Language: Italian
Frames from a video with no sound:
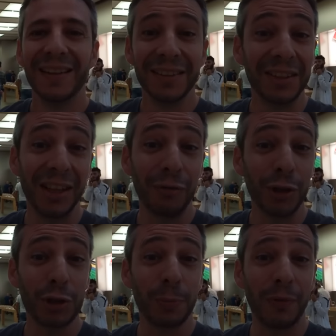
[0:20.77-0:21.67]
di
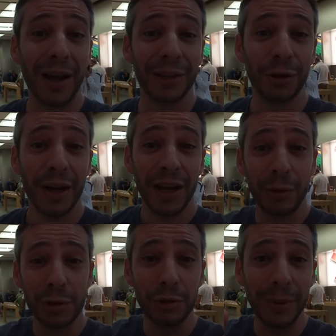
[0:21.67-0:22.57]
telefoni che sto provando. E
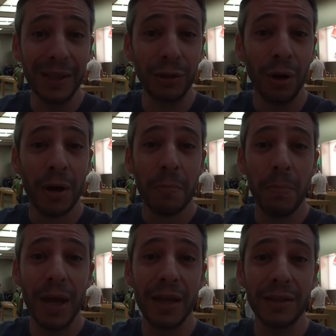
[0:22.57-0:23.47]
in questo momento
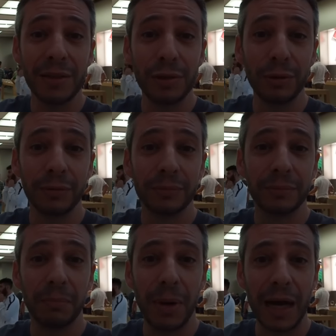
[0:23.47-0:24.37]
Meizu
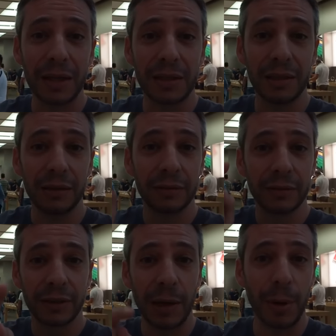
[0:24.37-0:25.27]
max,
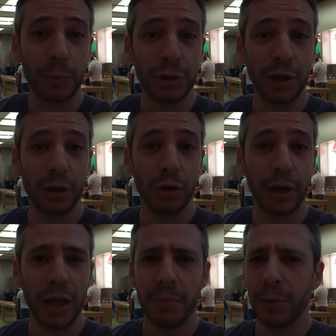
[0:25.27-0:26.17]
camera
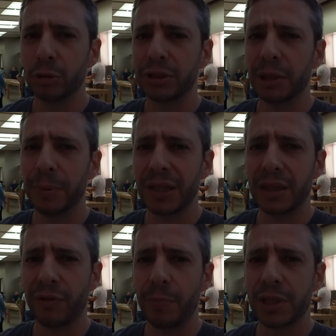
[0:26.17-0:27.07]
posteriore, 1080p
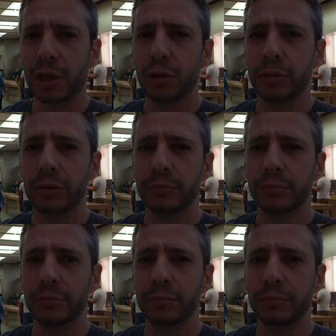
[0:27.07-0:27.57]
30 frame per secondo.